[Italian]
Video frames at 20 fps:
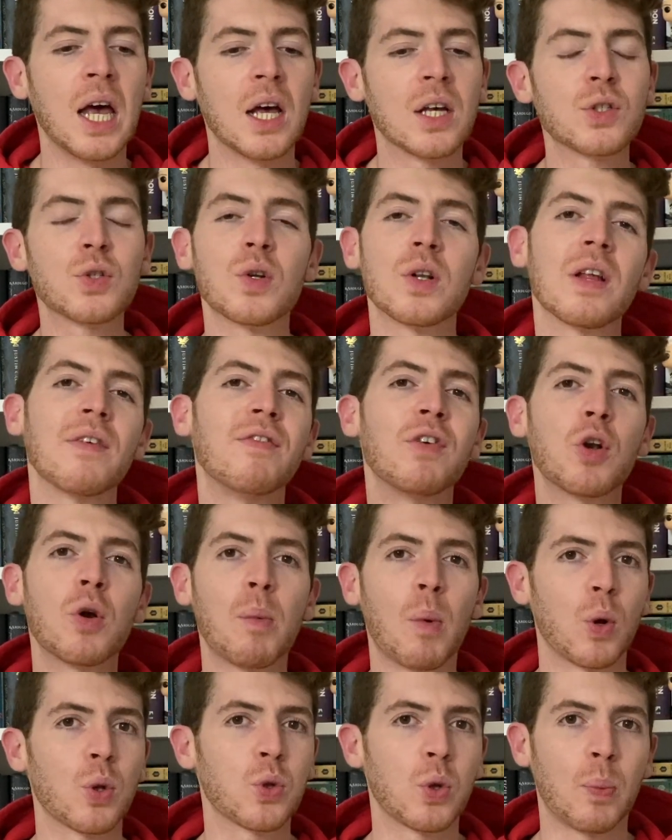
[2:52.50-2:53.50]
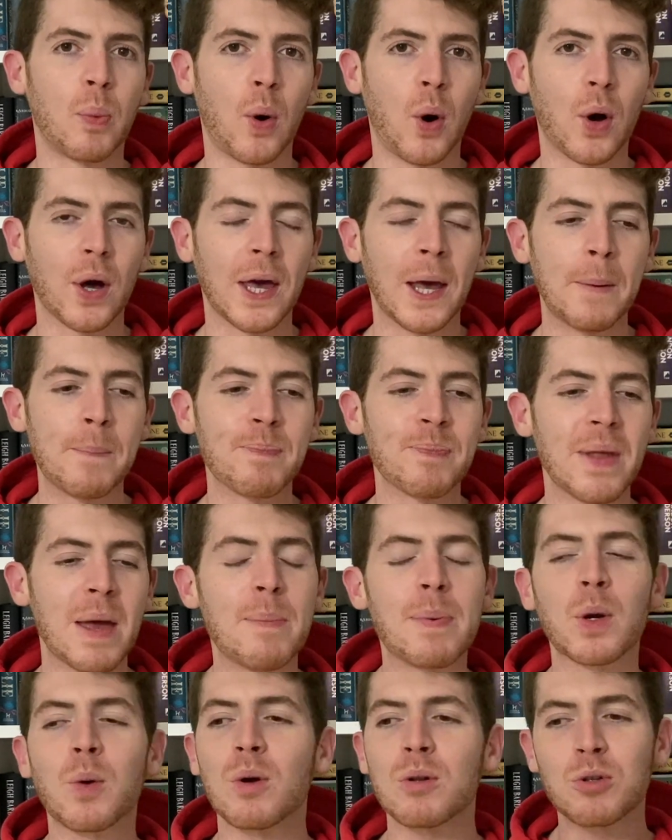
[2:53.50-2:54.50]
sono davvero molto poche e
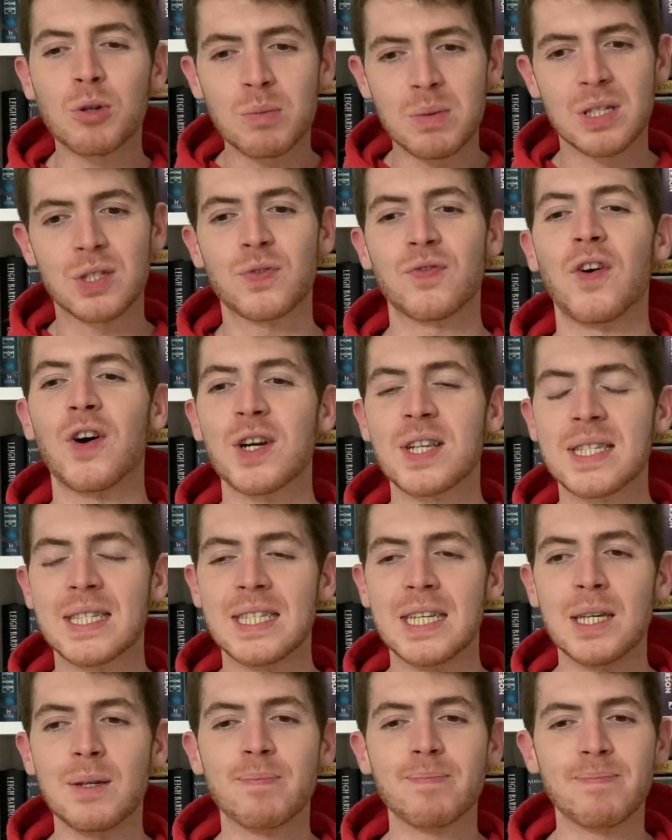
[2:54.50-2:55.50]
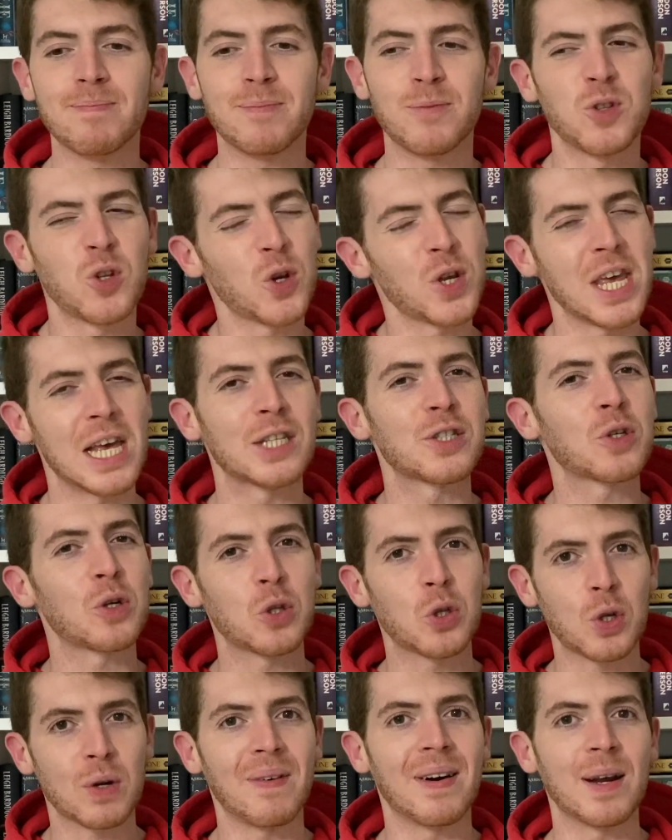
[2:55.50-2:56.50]
per quanto mi sforzi non riesco a
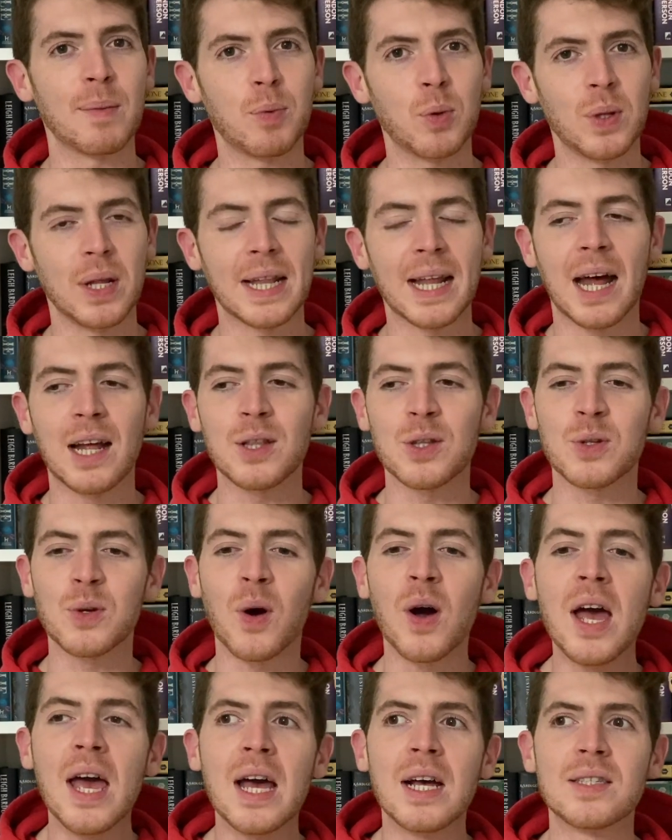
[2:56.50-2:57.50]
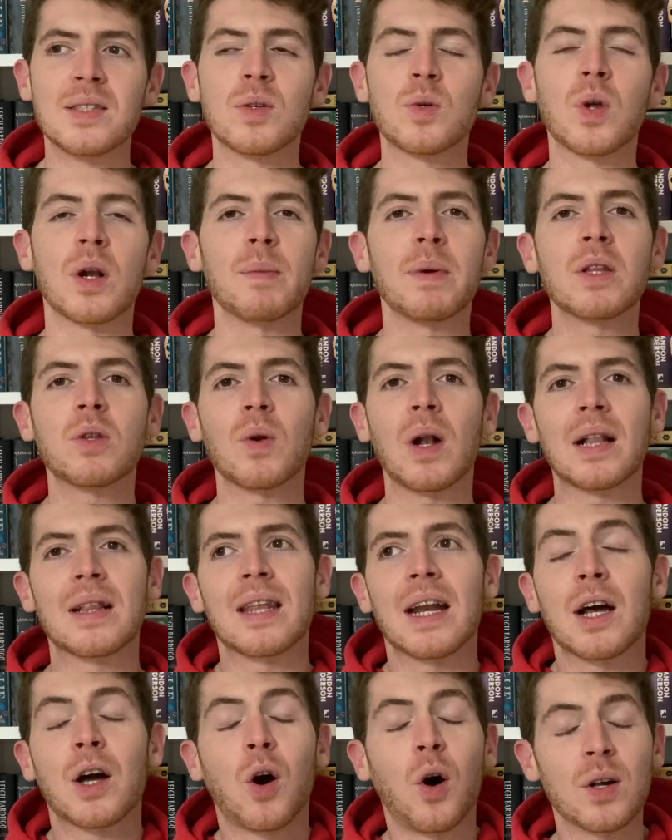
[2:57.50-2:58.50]
trovare più di tanto. Sicuramente
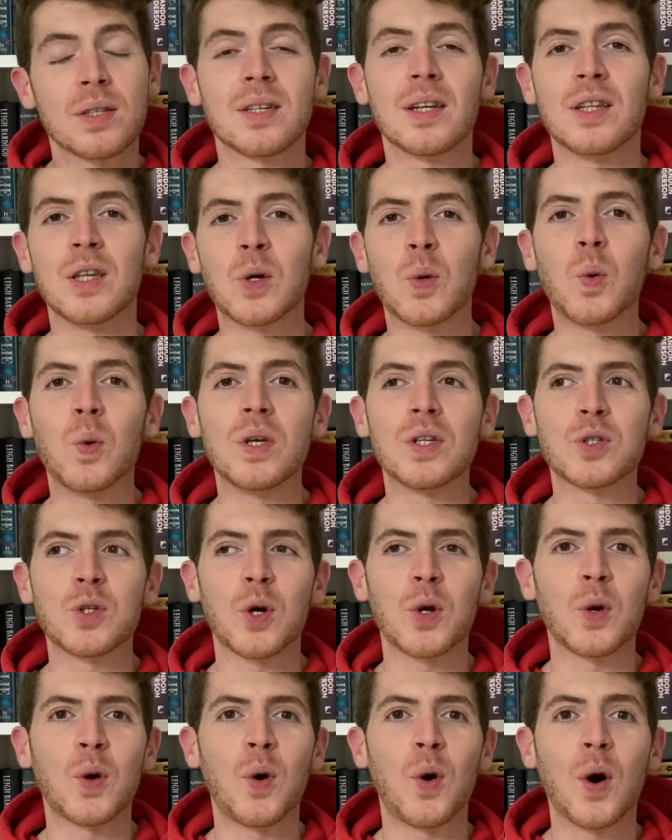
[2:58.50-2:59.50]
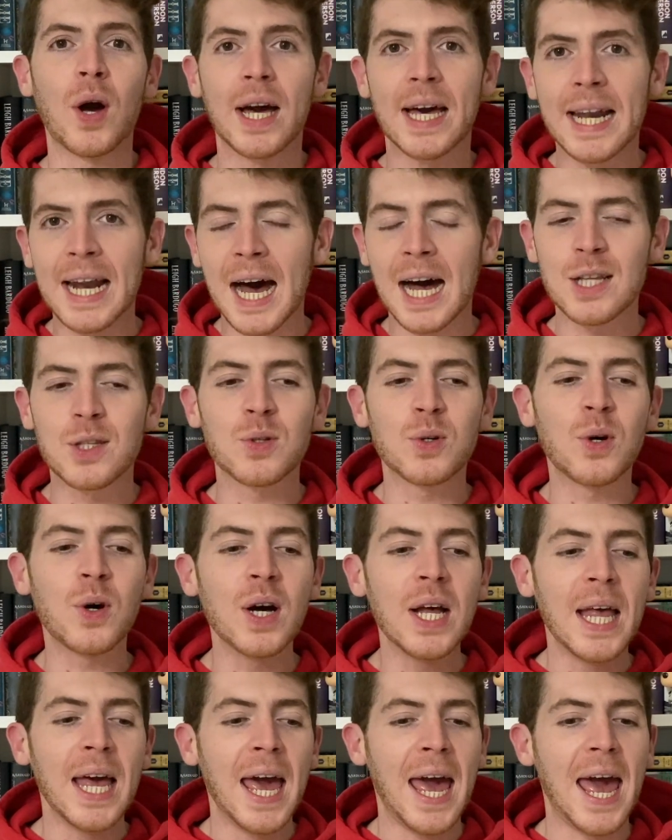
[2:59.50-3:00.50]
un'altra cosa di cui sono grato
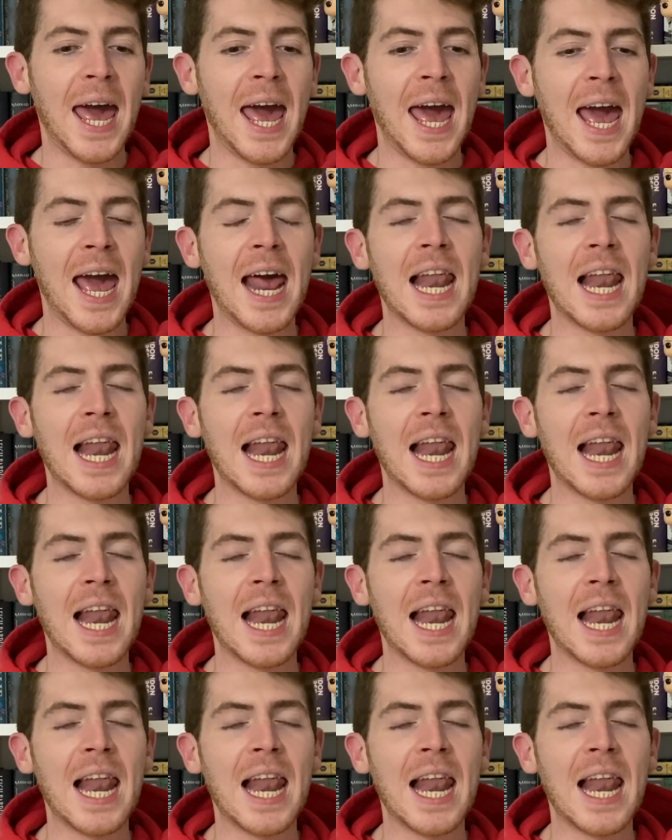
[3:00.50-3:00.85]
è